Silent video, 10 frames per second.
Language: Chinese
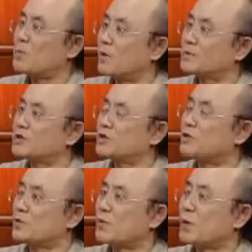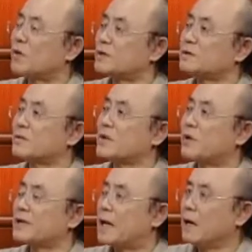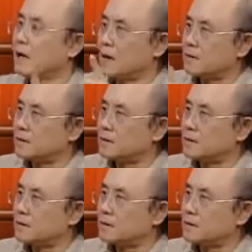破冰之旅，或者么有一点